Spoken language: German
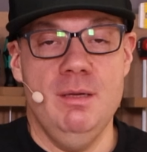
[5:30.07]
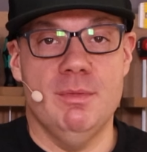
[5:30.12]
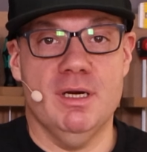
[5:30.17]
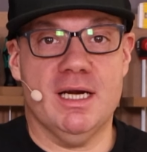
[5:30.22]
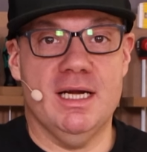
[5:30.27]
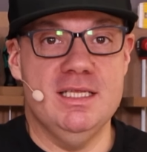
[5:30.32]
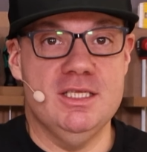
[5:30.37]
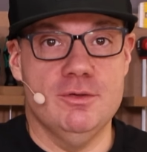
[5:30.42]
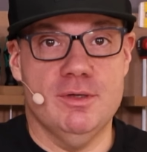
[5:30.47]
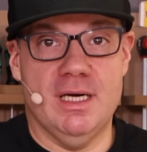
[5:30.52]
Man
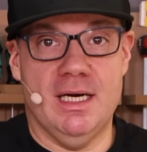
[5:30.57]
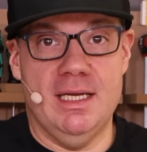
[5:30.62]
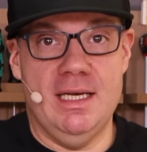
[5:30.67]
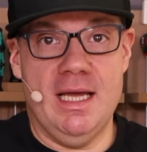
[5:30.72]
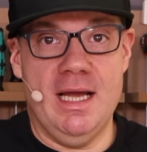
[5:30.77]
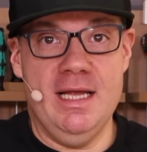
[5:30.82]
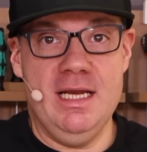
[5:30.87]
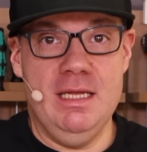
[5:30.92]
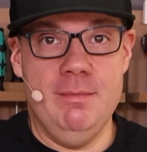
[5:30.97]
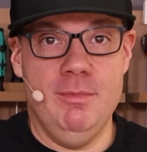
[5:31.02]
kann es sogar
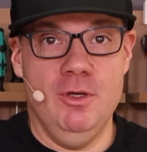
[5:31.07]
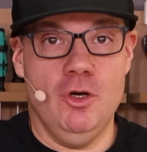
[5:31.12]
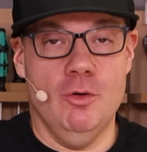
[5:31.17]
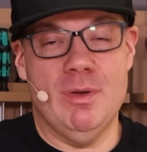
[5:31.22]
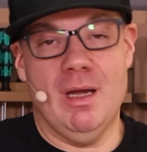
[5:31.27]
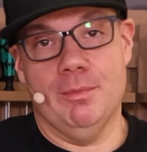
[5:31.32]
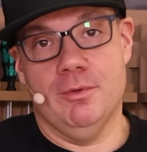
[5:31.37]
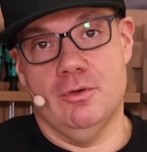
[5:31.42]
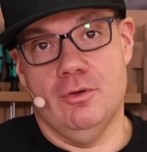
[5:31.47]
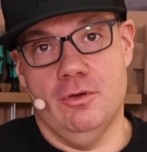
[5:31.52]
alleine
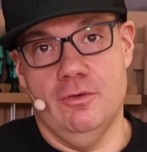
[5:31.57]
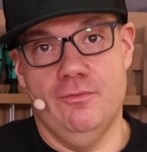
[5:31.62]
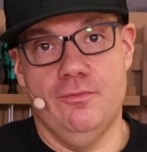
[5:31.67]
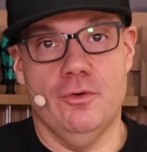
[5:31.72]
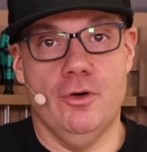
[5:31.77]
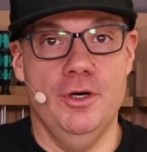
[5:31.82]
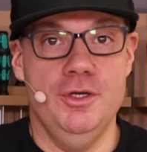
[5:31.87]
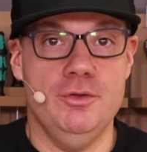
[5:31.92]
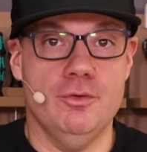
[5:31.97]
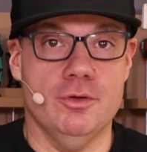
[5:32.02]
hinbekommen. Habt ihr noch einen
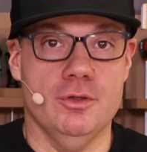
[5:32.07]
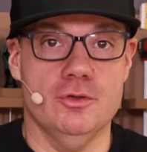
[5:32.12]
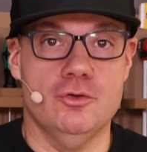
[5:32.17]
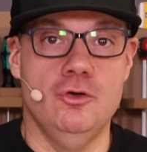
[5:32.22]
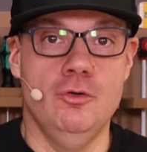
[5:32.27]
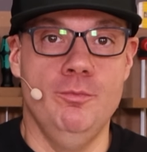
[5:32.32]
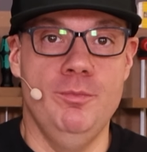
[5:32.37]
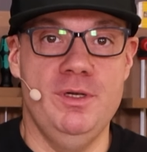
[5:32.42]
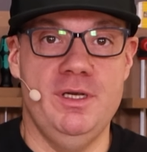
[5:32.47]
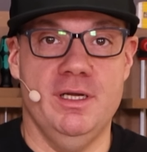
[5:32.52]
Freund oder einen
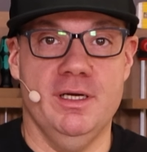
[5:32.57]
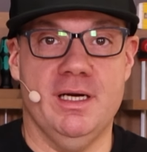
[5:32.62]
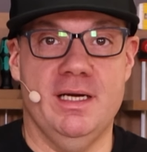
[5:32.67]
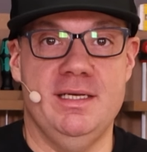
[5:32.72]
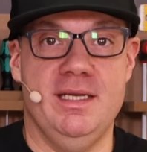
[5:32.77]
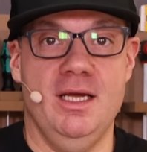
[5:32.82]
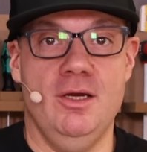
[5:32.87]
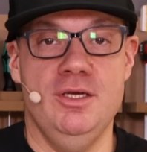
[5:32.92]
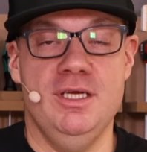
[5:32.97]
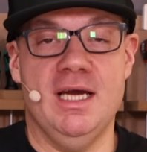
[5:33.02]
Kumpel, dann
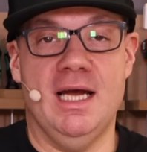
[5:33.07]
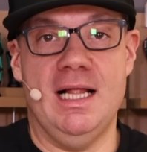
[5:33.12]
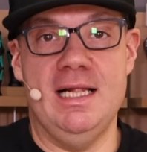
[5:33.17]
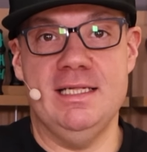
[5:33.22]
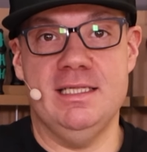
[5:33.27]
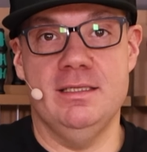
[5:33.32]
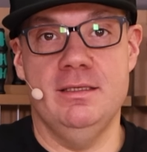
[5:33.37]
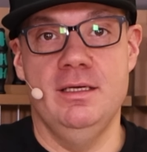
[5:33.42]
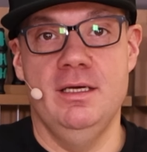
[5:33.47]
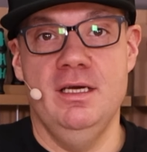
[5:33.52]
kann der euch
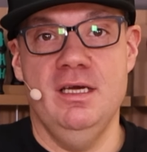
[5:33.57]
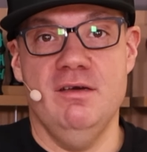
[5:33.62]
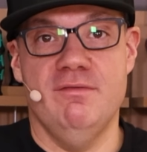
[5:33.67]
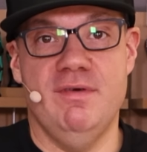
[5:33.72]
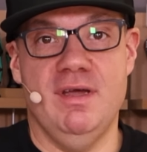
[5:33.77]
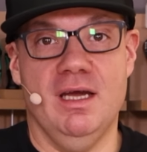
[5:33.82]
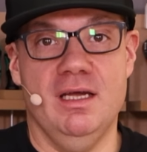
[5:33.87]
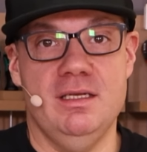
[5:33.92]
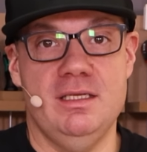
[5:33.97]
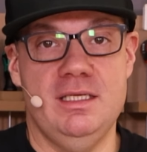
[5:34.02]
halten,
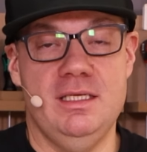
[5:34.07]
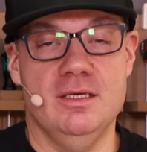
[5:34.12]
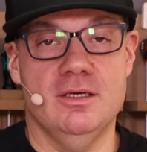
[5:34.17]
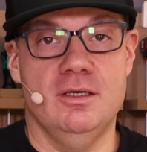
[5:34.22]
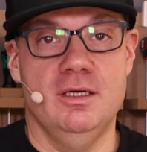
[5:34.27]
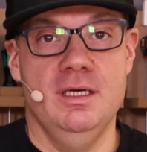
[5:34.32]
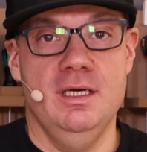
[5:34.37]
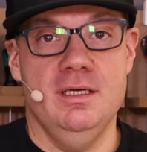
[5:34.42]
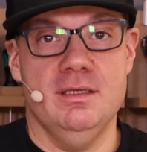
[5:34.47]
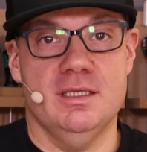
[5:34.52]
während
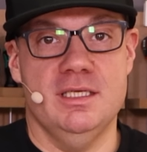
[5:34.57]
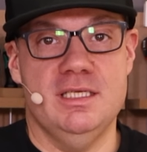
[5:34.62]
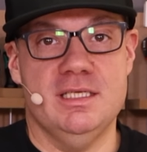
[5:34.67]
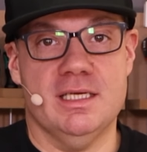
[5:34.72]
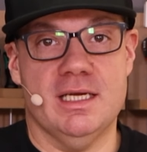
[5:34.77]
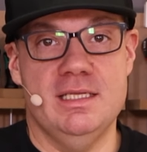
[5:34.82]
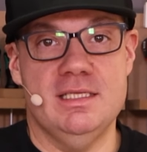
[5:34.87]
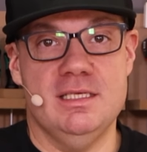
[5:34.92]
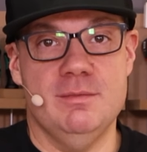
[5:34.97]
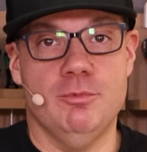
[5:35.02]
ihr das
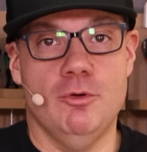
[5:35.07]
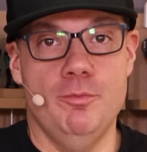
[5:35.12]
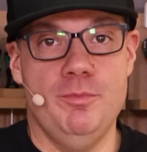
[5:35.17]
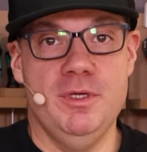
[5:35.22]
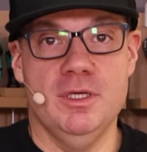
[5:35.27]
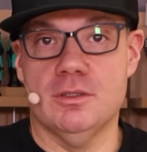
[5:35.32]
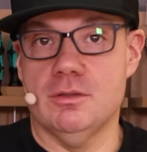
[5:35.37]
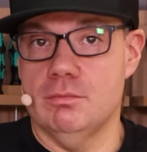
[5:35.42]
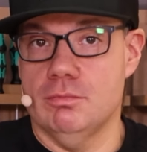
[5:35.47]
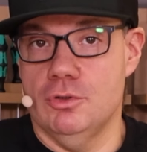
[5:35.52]
Ganze
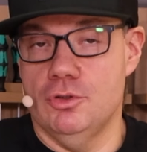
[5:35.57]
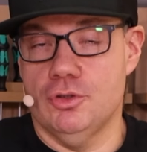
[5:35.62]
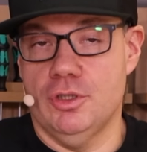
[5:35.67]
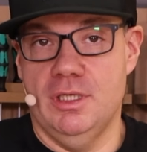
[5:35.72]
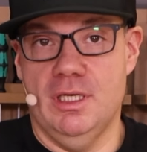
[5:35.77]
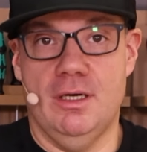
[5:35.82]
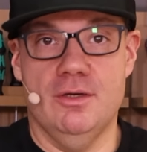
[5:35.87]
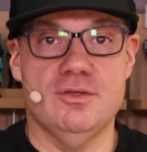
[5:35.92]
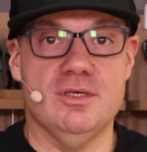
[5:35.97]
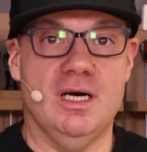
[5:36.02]
probiert. Das ist
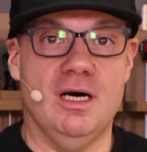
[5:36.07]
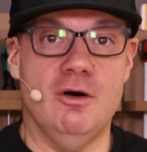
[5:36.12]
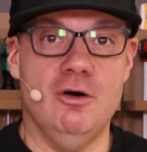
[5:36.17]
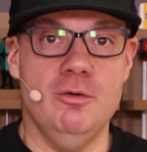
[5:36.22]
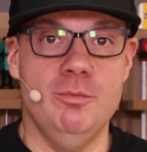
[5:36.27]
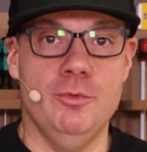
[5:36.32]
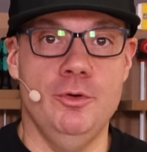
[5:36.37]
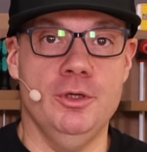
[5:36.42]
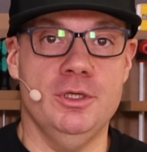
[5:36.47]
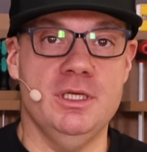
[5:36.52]
genauso
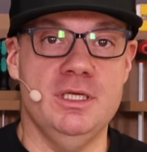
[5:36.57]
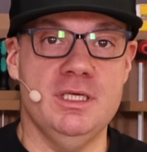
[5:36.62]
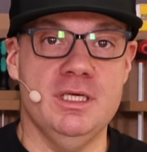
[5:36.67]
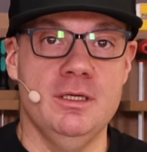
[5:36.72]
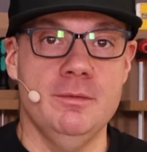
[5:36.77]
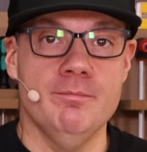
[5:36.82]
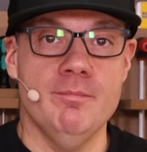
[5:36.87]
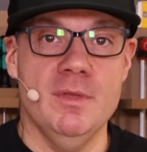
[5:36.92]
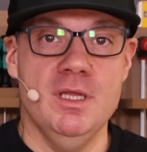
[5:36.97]
auch möglich.